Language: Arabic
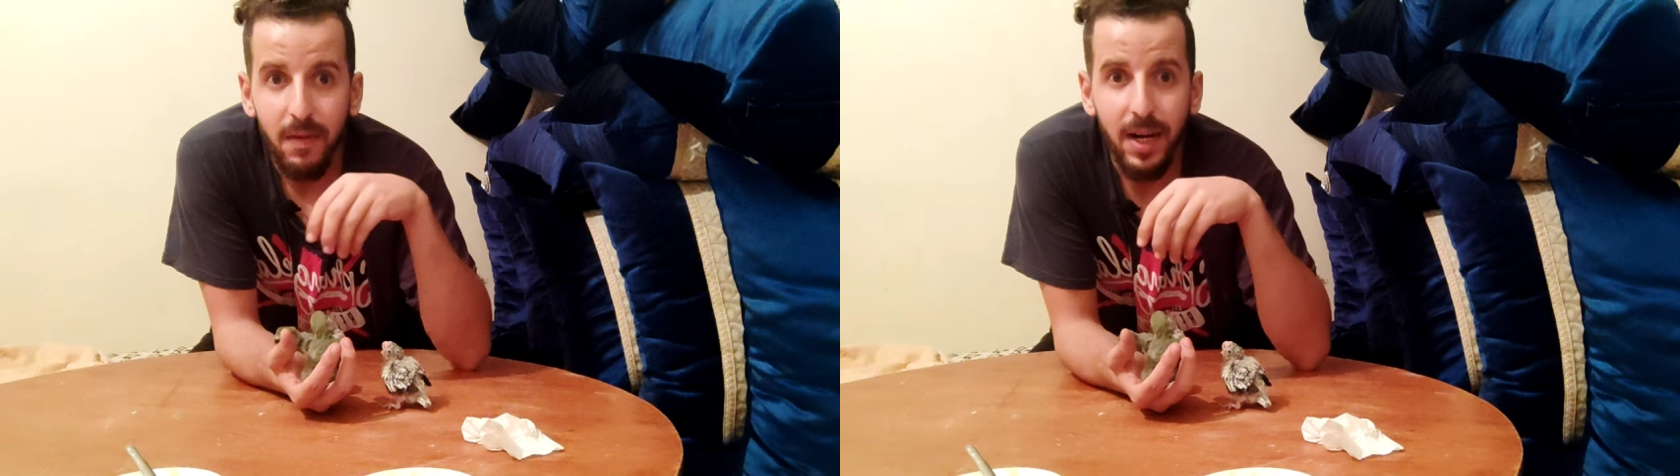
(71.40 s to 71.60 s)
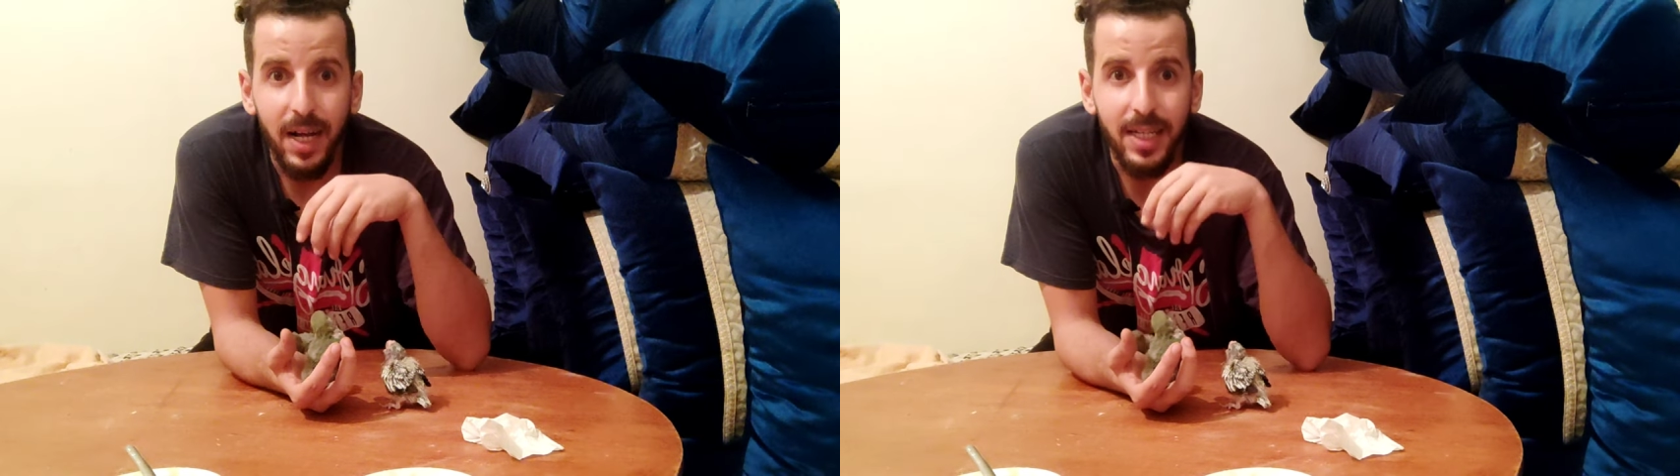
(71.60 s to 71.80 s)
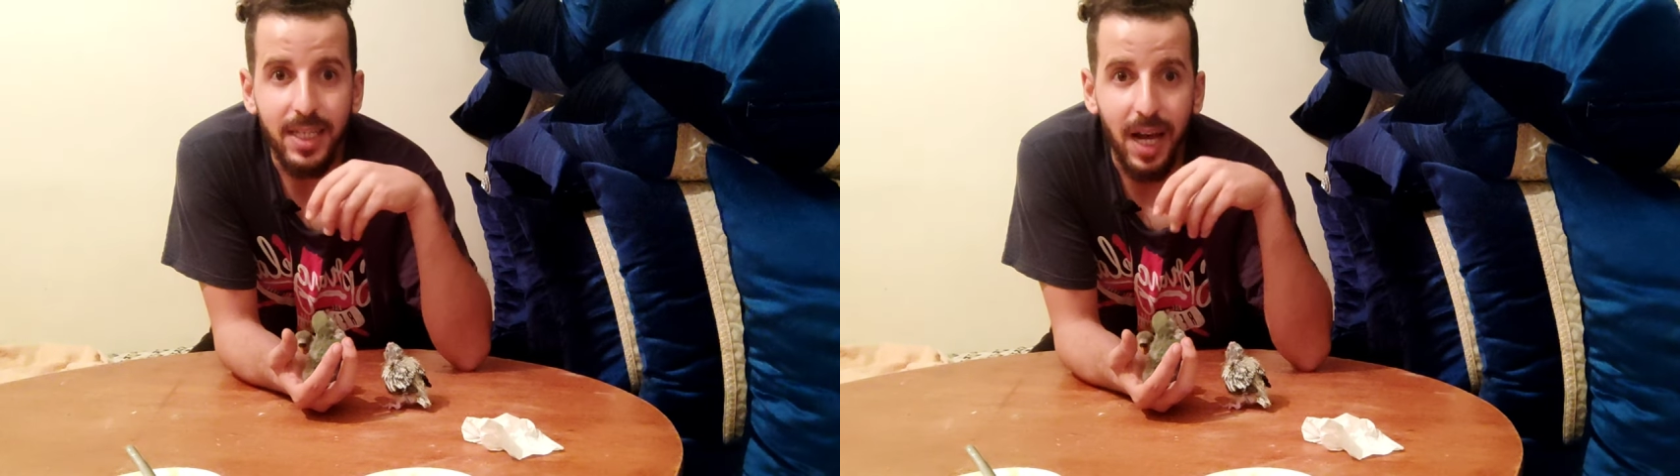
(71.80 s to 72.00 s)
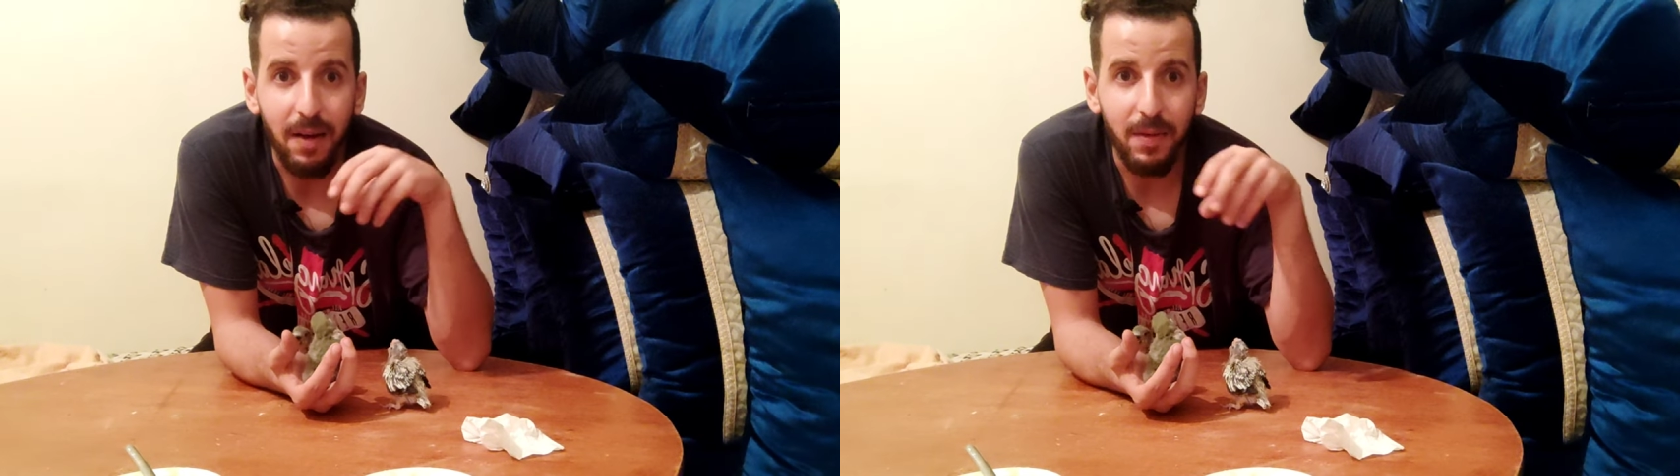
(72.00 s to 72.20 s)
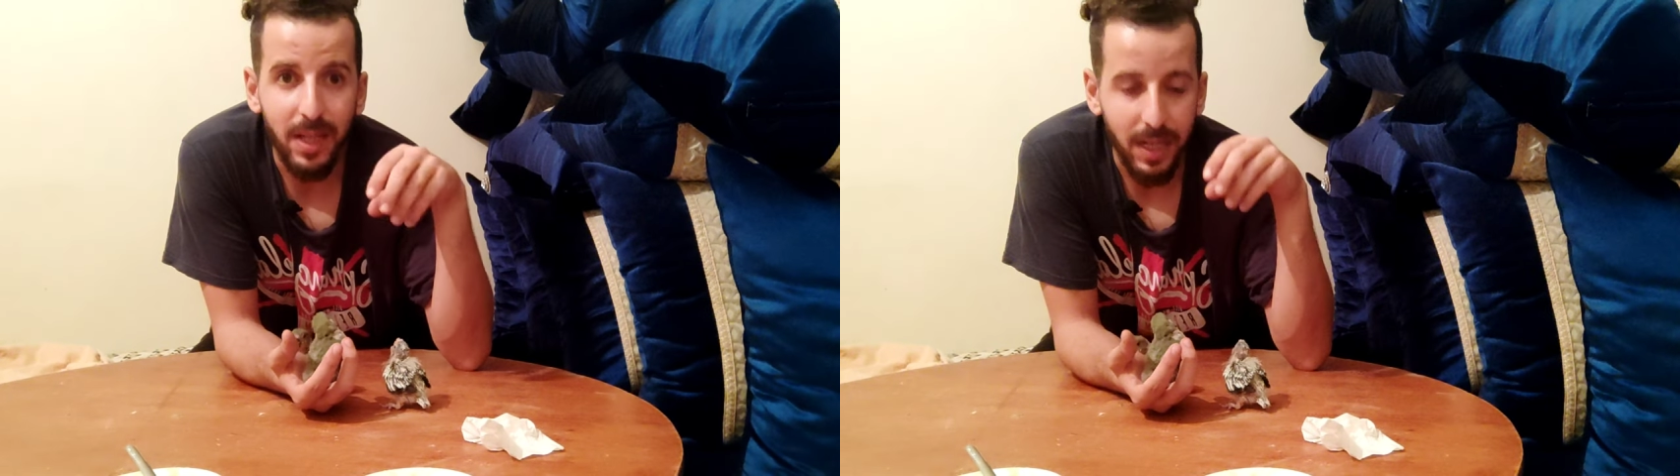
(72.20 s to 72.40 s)
راه غادي
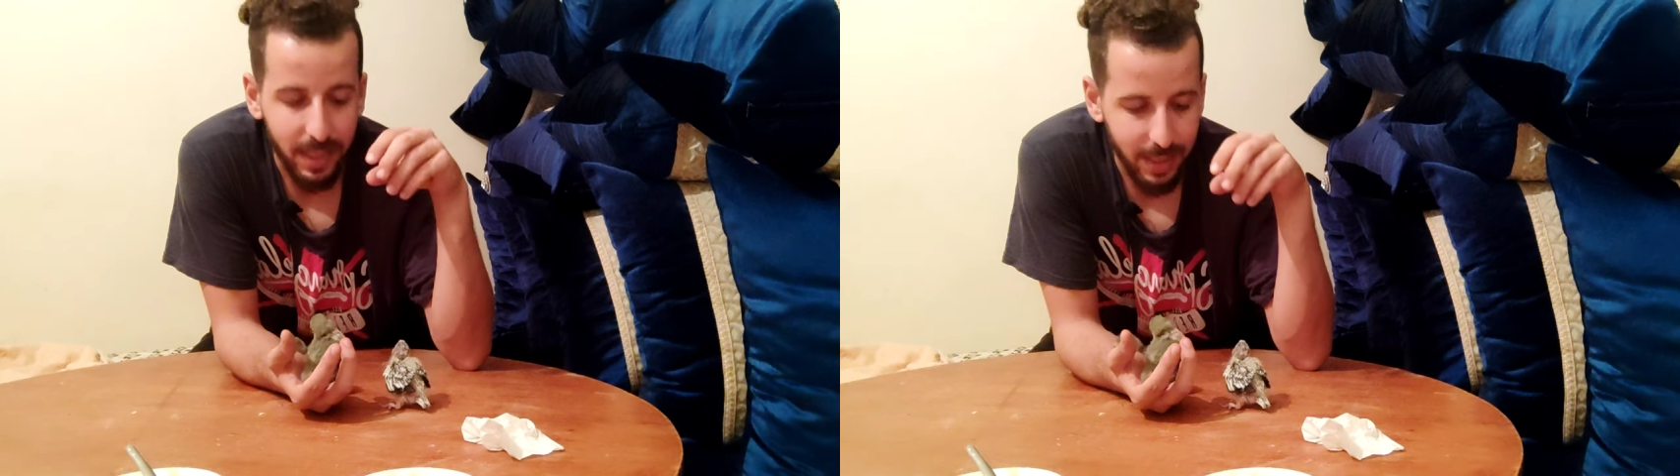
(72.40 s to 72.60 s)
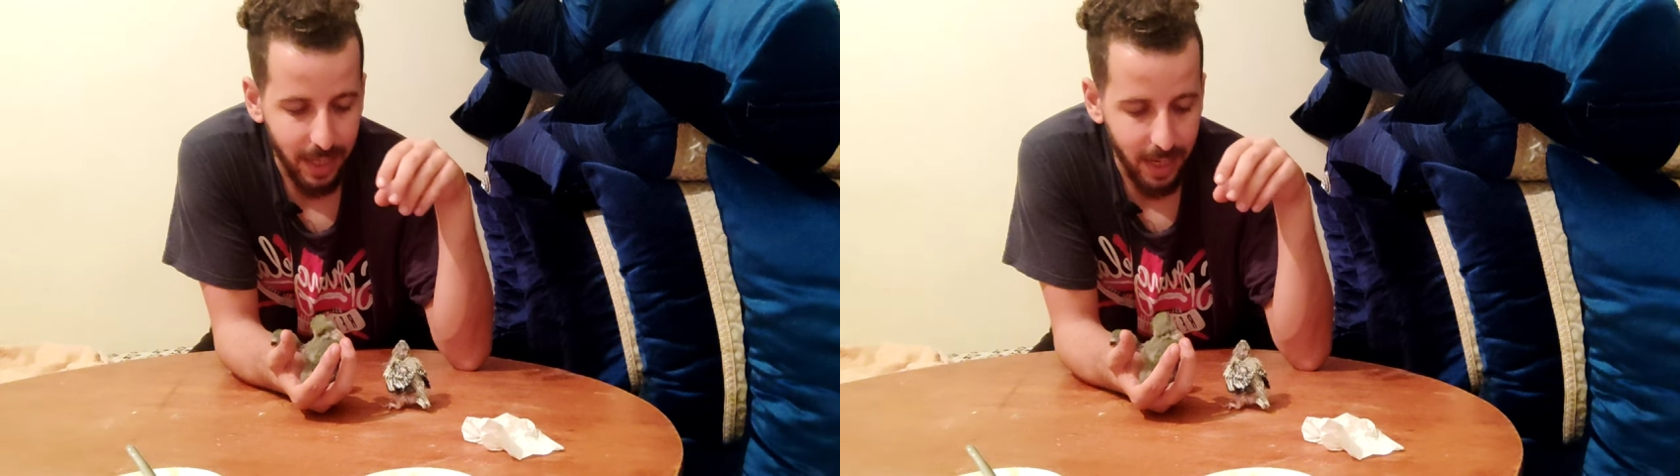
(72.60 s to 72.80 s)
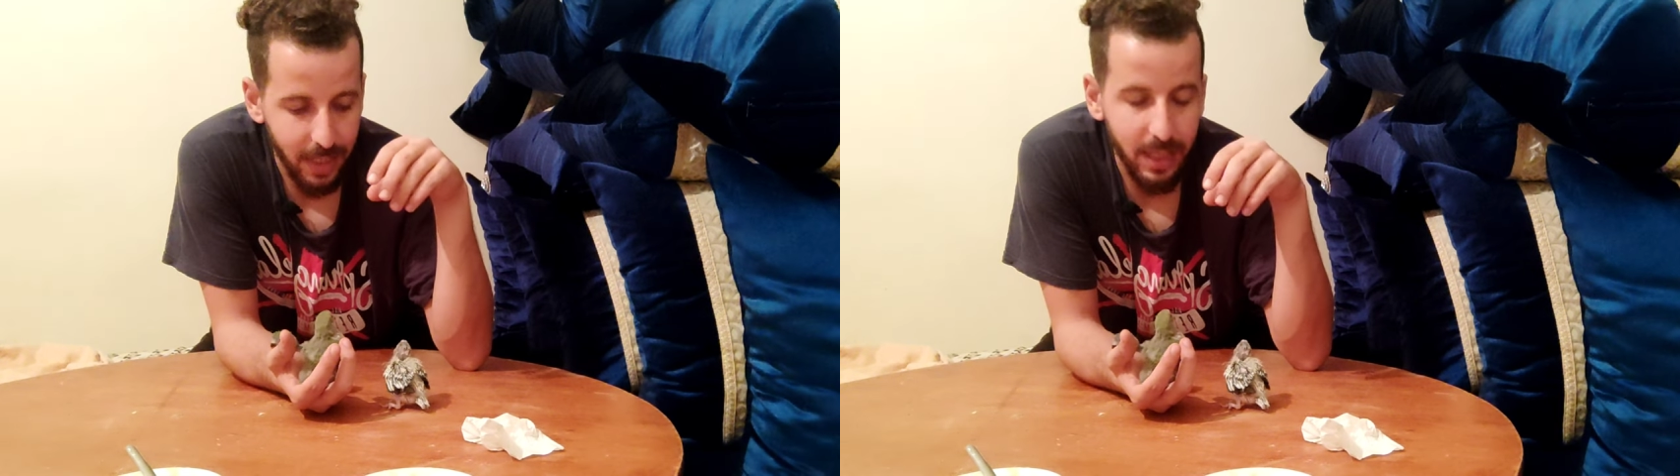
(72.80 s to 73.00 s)
تحافظ على الصحه